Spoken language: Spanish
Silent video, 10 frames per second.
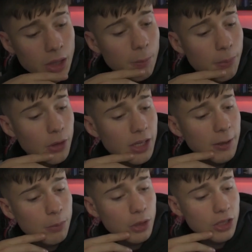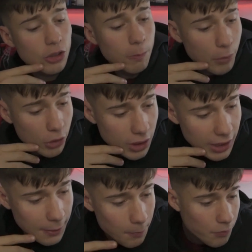¿Por qué? Porque yo
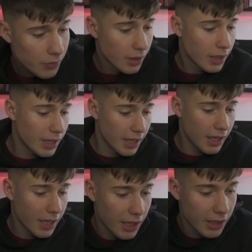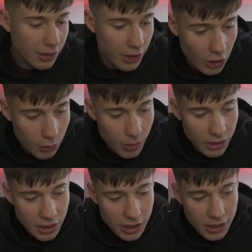posta eh, quiero
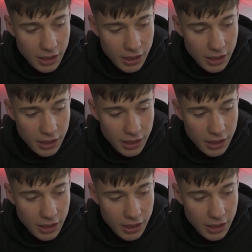invertir